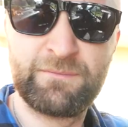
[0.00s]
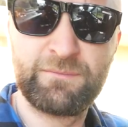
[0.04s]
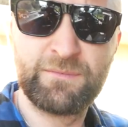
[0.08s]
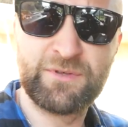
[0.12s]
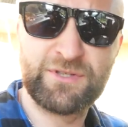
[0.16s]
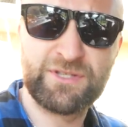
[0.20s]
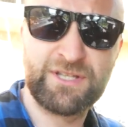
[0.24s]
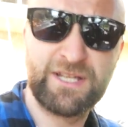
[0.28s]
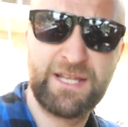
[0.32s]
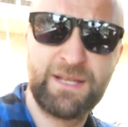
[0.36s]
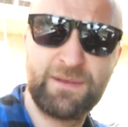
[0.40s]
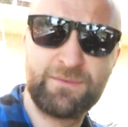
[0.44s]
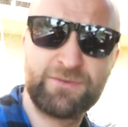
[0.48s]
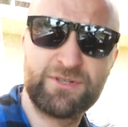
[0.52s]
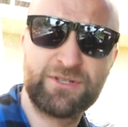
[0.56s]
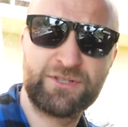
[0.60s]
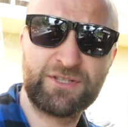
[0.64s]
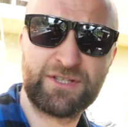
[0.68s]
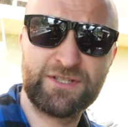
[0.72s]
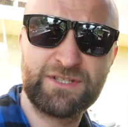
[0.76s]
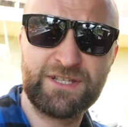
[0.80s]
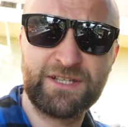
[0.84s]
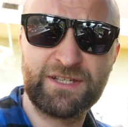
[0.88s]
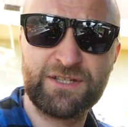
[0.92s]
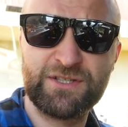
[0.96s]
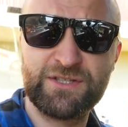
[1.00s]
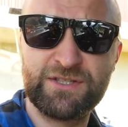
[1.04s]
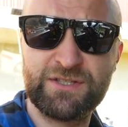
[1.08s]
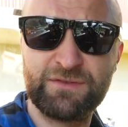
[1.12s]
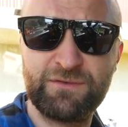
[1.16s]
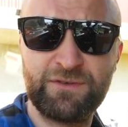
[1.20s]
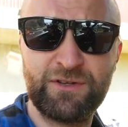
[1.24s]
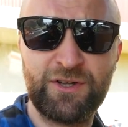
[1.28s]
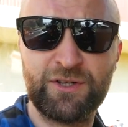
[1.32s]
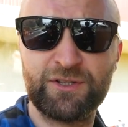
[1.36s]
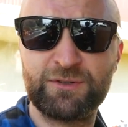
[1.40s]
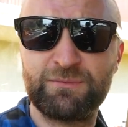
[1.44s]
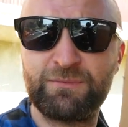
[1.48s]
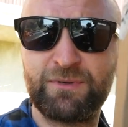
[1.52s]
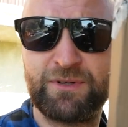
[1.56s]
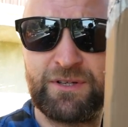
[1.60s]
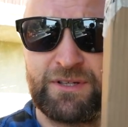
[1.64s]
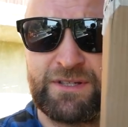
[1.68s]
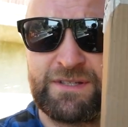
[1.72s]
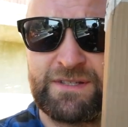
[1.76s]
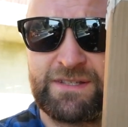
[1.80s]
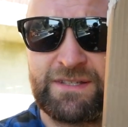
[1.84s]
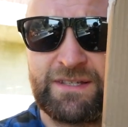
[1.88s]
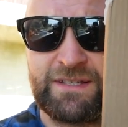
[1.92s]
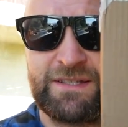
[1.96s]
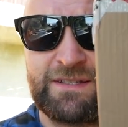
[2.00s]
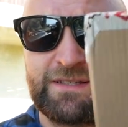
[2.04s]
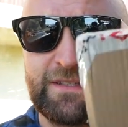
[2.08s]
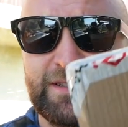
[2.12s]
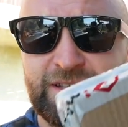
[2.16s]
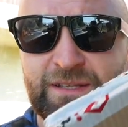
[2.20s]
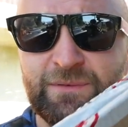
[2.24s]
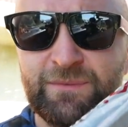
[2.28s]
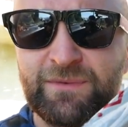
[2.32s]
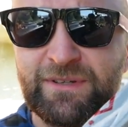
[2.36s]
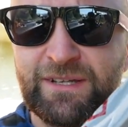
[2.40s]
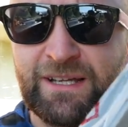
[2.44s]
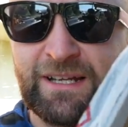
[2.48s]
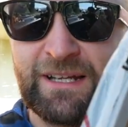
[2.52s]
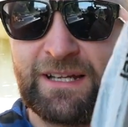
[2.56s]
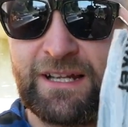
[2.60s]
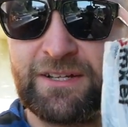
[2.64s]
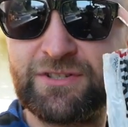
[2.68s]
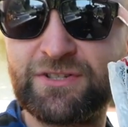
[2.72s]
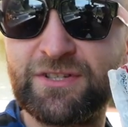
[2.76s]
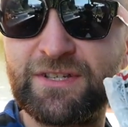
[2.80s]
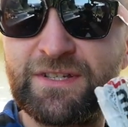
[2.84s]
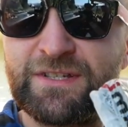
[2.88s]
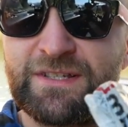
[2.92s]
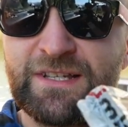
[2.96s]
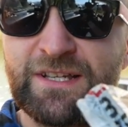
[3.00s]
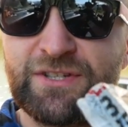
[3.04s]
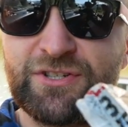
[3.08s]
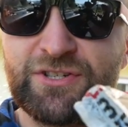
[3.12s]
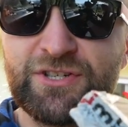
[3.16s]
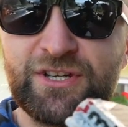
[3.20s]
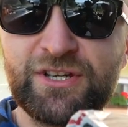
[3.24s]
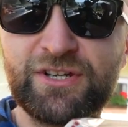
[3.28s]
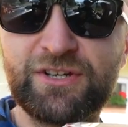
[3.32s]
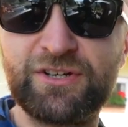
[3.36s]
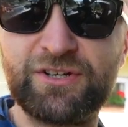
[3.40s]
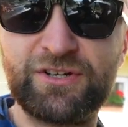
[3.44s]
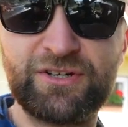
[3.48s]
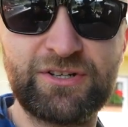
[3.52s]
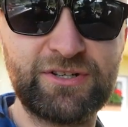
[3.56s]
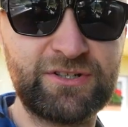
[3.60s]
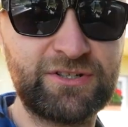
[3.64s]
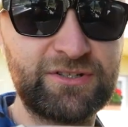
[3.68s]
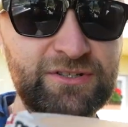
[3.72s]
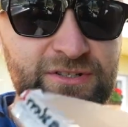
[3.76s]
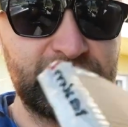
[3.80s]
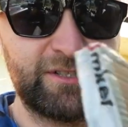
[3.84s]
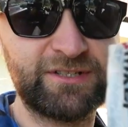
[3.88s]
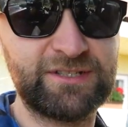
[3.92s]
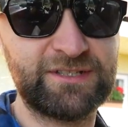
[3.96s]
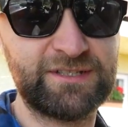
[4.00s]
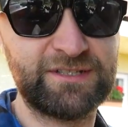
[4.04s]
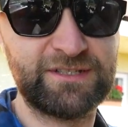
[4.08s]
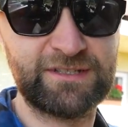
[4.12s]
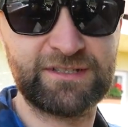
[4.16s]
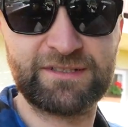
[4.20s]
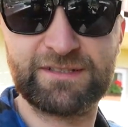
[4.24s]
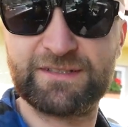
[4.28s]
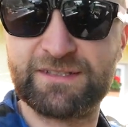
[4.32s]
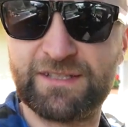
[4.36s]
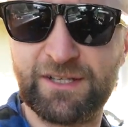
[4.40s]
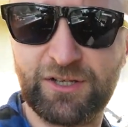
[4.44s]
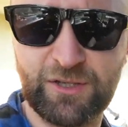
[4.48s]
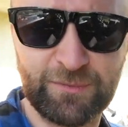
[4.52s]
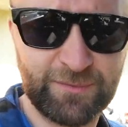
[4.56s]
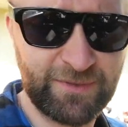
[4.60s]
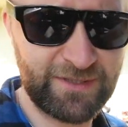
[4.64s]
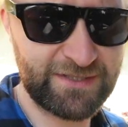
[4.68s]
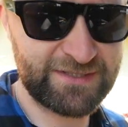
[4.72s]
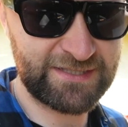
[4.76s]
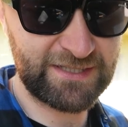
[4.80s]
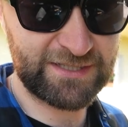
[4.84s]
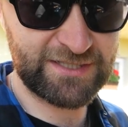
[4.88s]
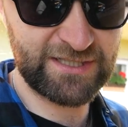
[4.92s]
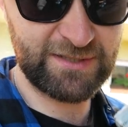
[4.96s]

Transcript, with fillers: Myślałem, że to jest jakiś zwrot, bo jest z Imkera, czyli z naszego, e, z tego miejsca,